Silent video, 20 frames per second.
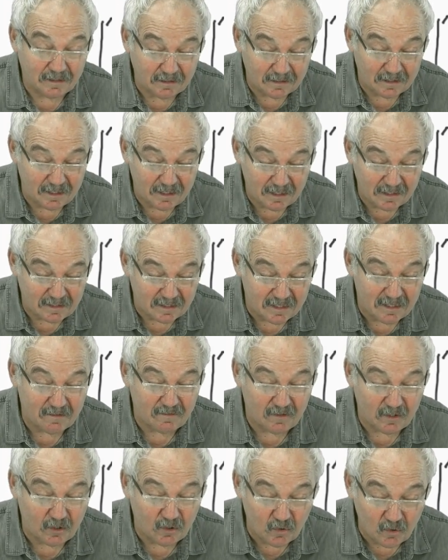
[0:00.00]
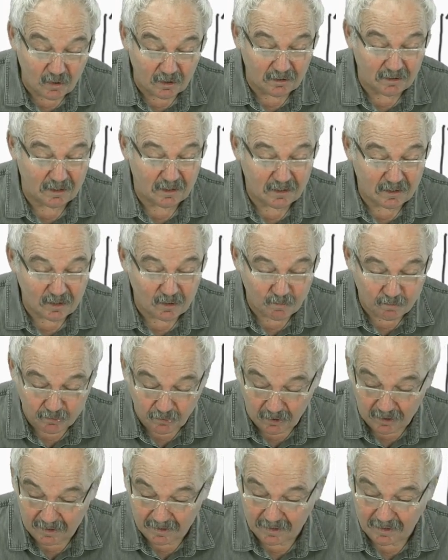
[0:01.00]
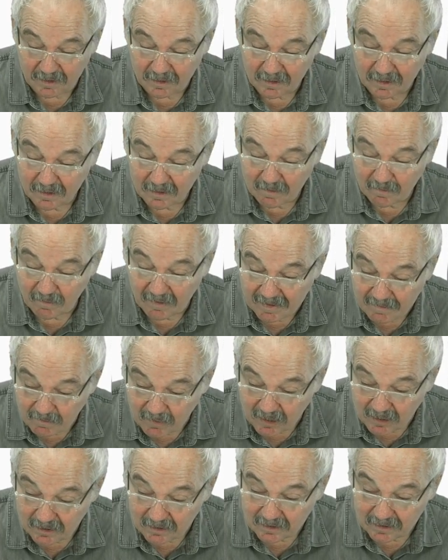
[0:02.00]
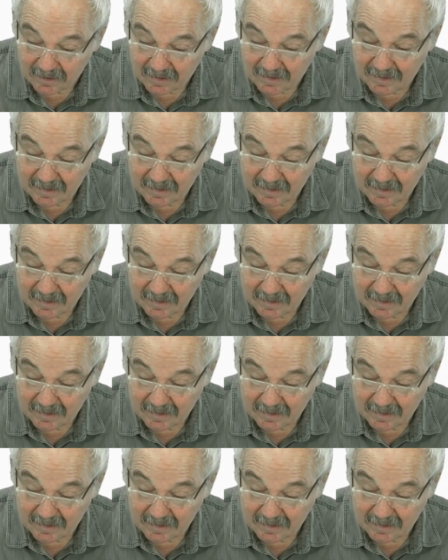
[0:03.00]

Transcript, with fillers: Это есть наведенный дипольный момент.